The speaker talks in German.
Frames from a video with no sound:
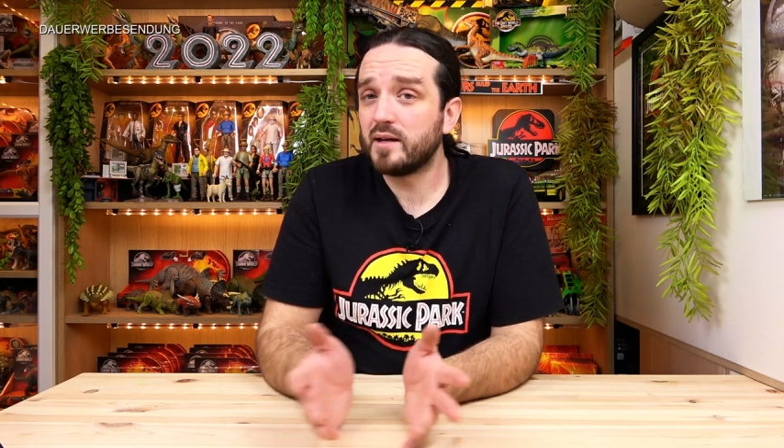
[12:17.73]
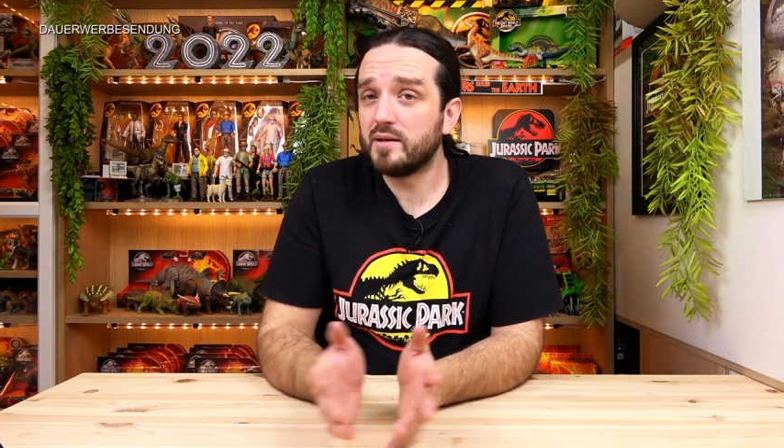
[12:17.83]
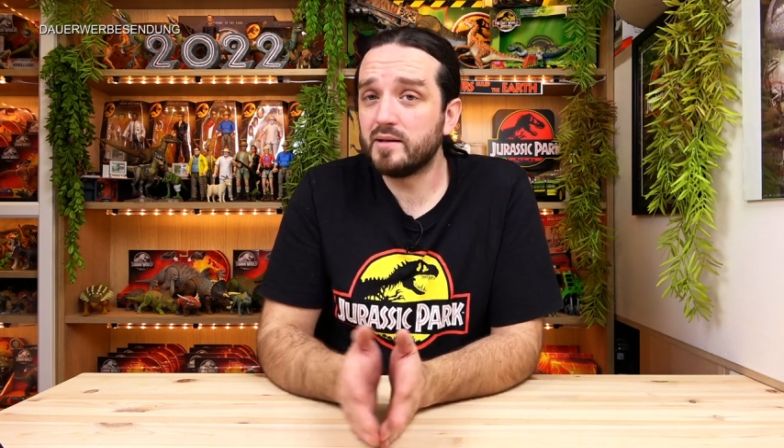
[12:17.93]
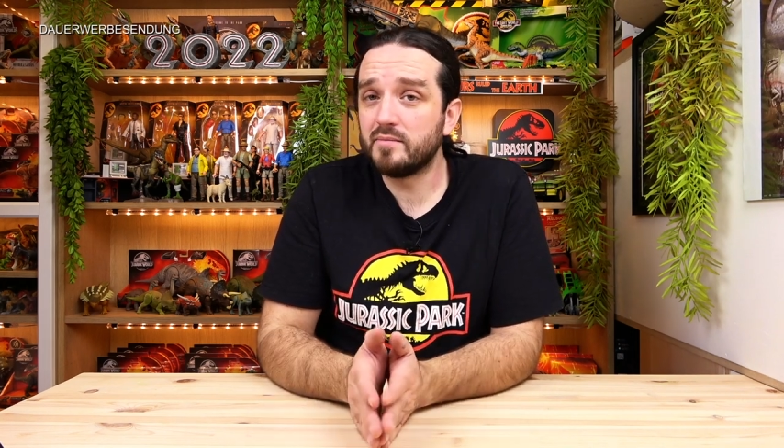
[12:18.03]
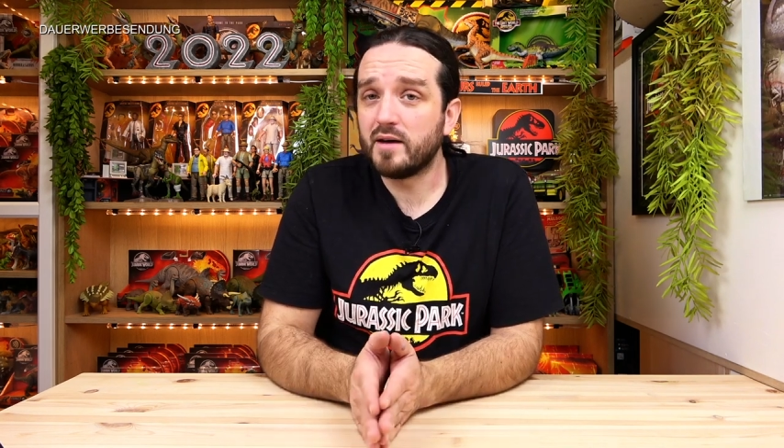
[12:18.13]

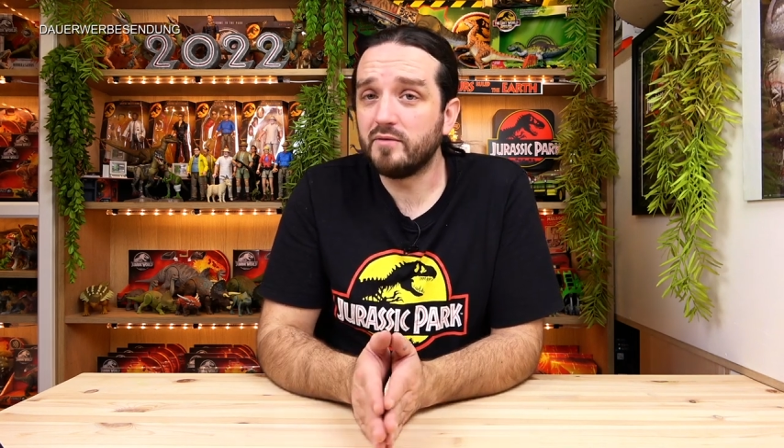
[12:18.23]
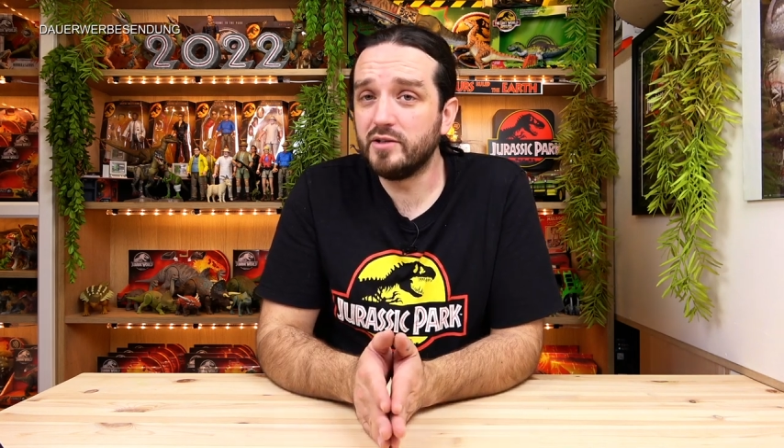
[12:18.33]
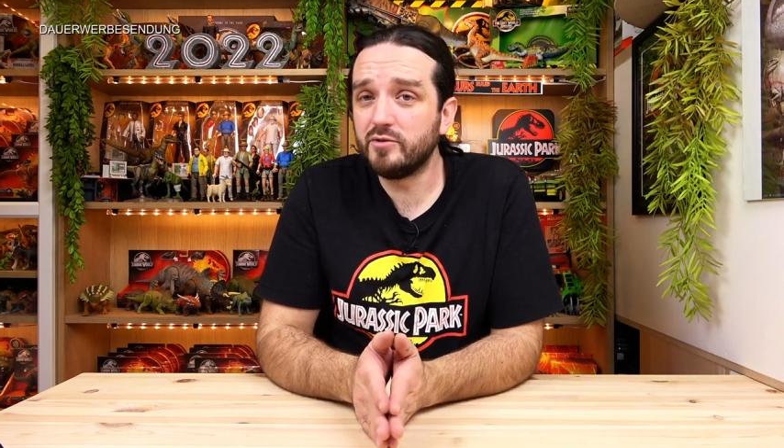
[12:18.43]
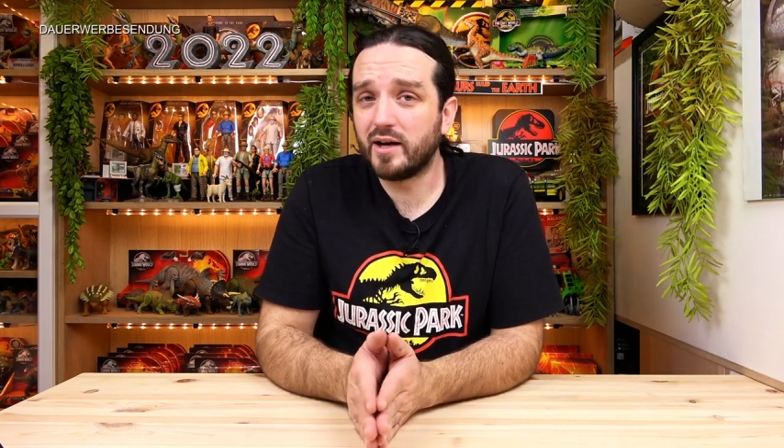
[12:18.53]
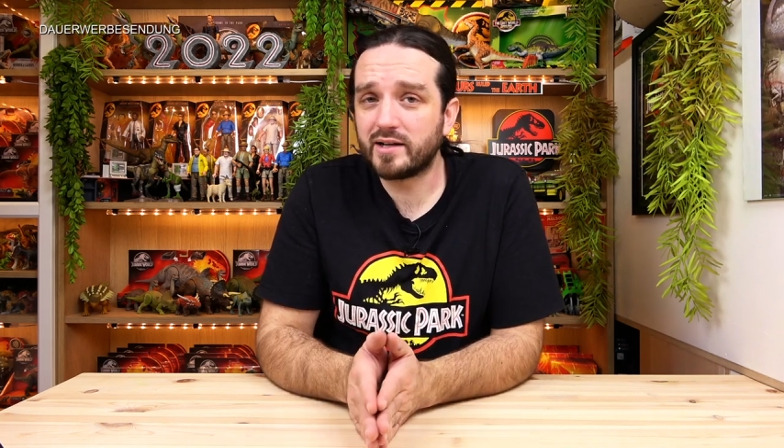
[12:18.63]
In dem
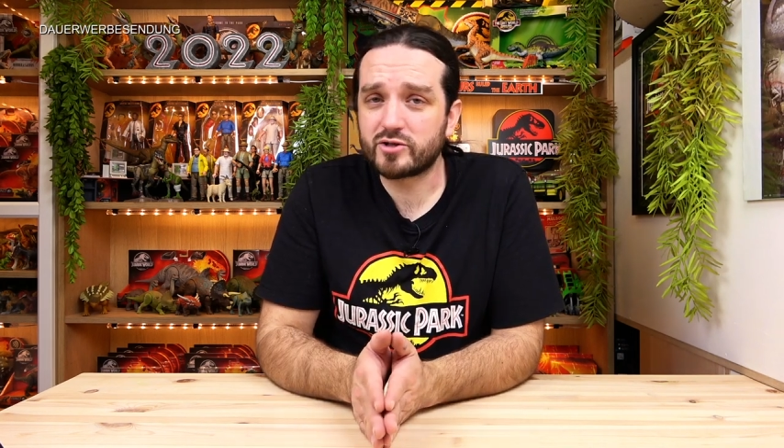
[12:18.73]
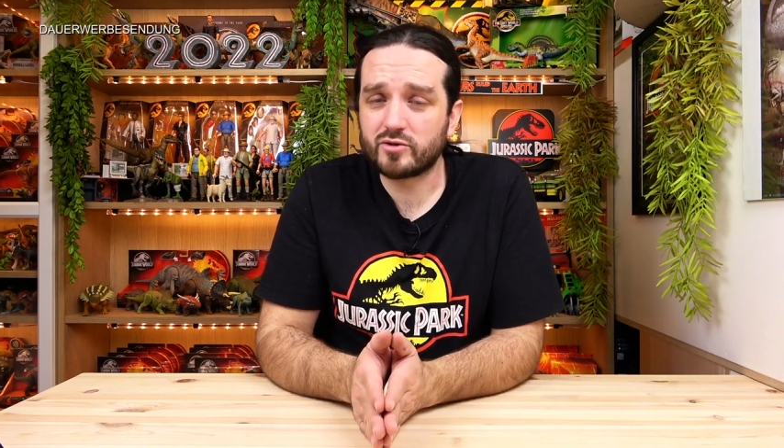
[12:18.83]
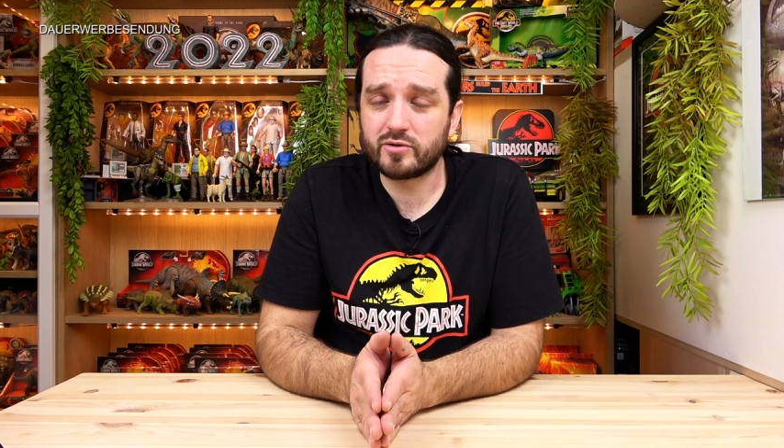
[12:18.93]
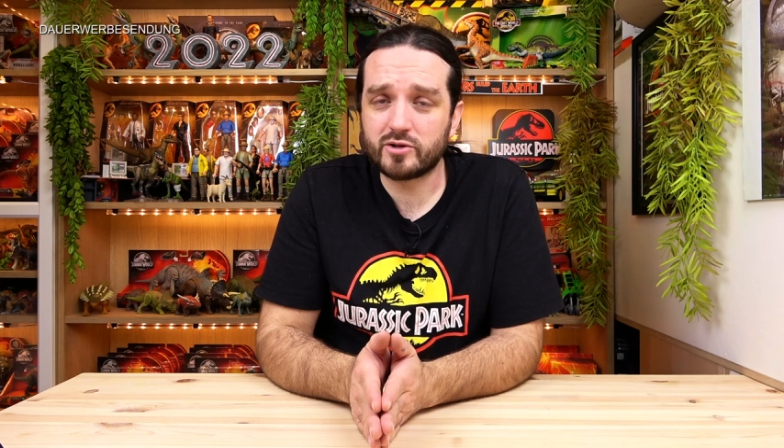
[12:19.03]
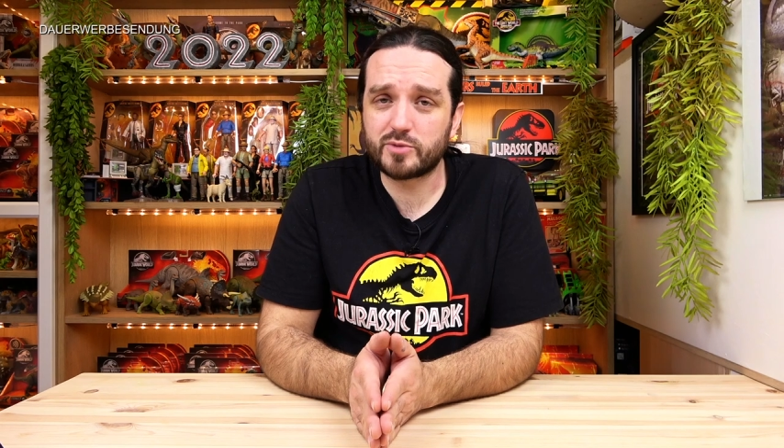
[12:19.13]
Video hatte ich
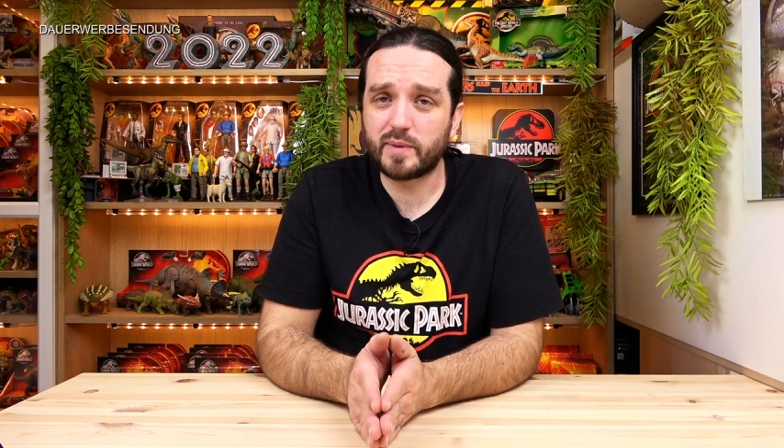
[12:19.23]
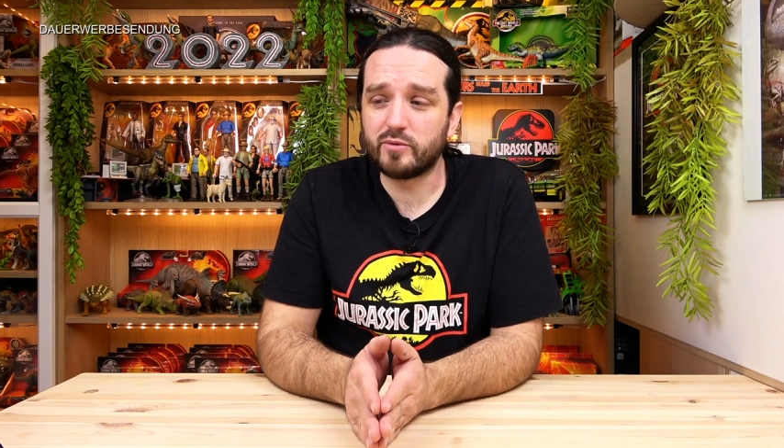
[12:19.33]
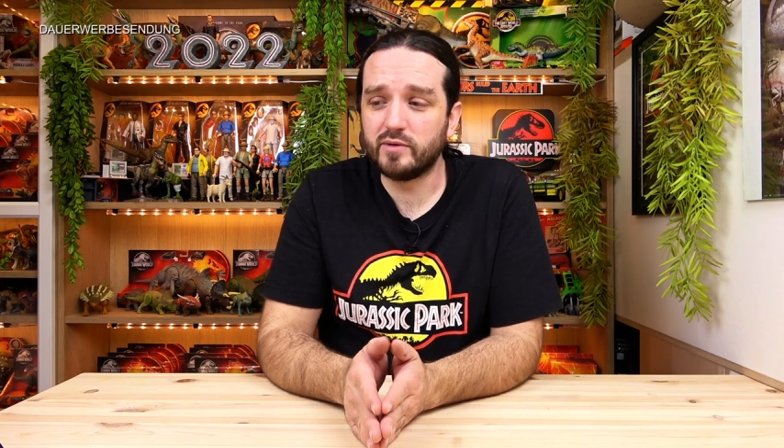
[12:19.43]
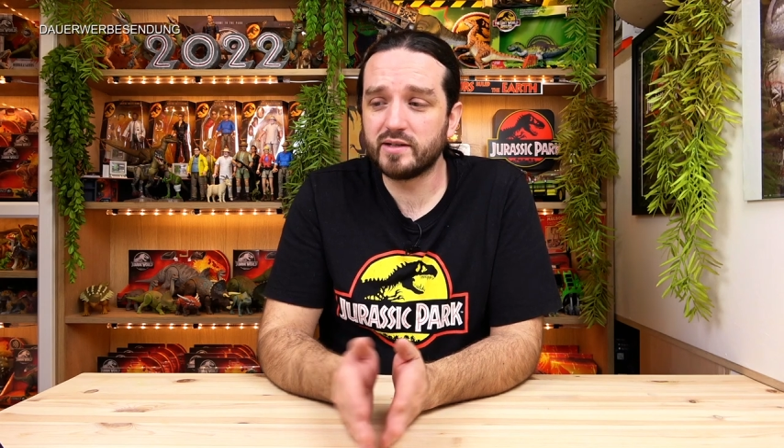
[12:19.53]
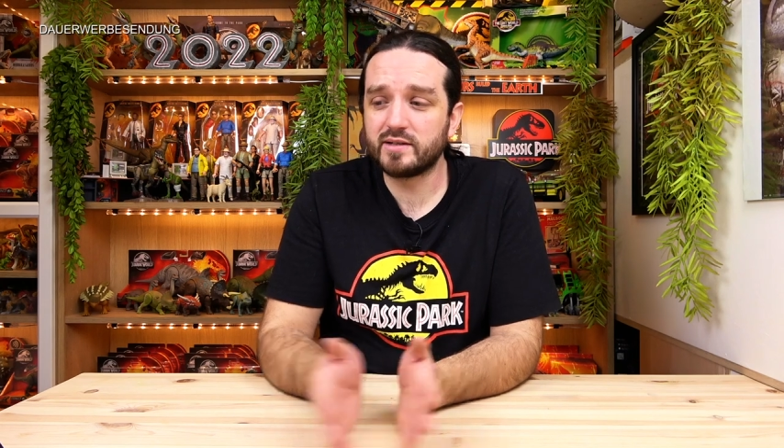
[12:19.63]
schon
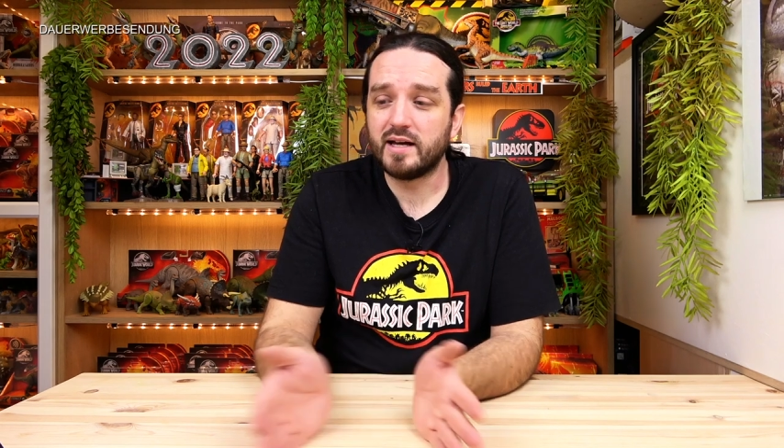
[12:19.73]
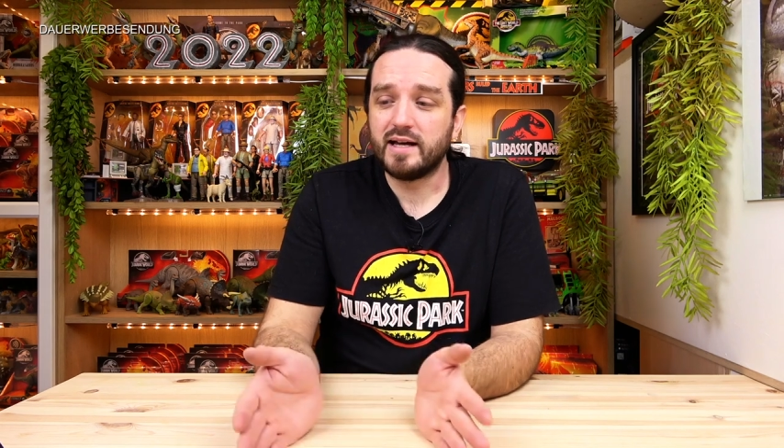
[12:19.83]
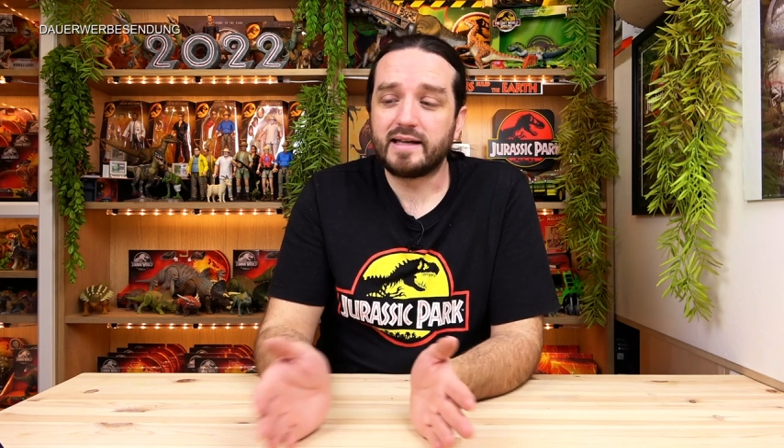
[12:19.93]
spekuliert,